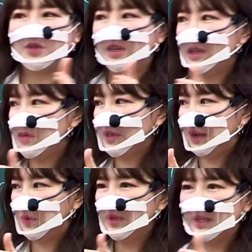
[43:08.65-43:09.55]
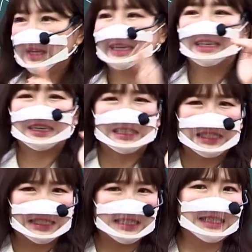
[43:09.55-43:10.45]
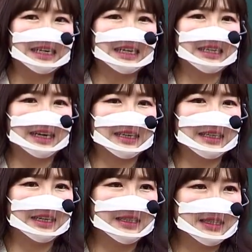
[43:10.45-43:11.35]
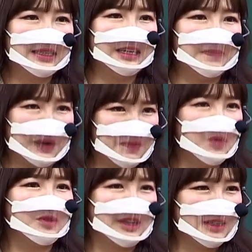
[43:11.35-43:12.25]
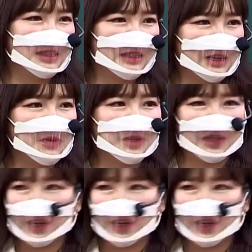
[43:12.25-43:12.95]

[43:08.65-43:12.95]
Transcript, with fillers: 뒤에 이 내용이 나오는 글자가 다른데 틀이 반복되는 내용들이